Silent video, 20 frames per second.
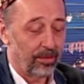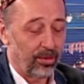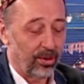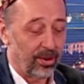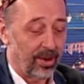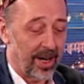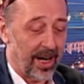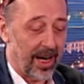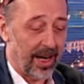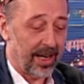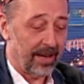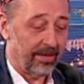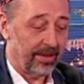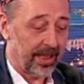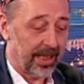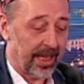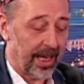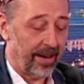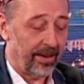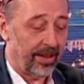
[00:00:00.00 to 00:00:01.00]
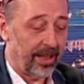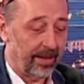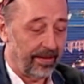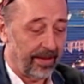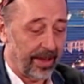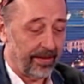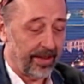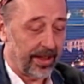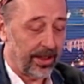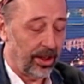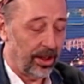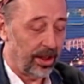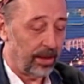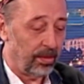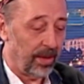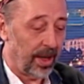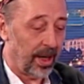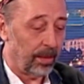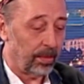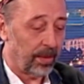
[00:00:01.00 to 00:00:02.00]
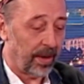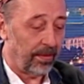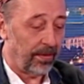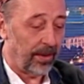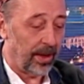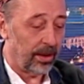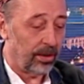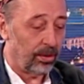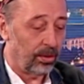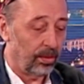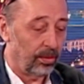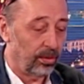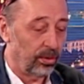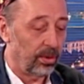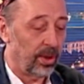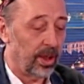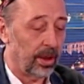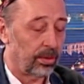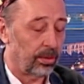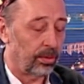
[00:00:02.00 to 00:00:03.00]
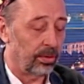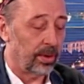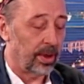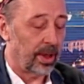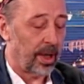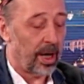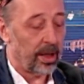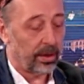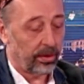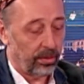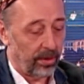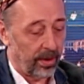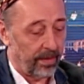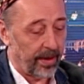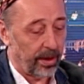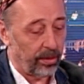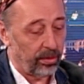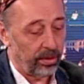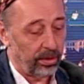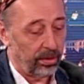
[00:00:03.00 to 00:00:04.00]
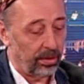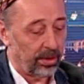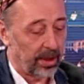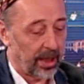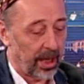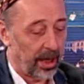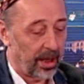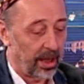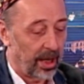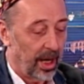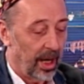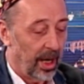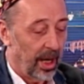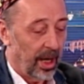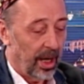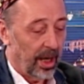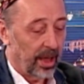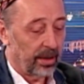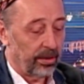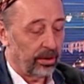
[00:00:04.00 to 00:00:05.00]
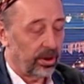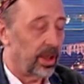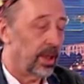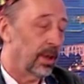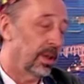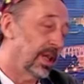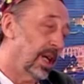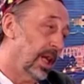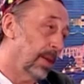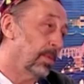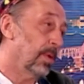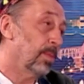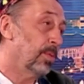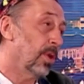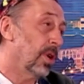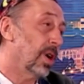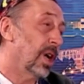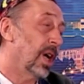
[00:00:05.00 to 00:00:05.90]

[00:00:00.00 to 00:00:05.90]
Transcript: Булгакова ставить, Иван Васильевич меняет профессию. Буду детскую сказку новогоднюю ставить. Слушайте, дал общем, бы как Бог...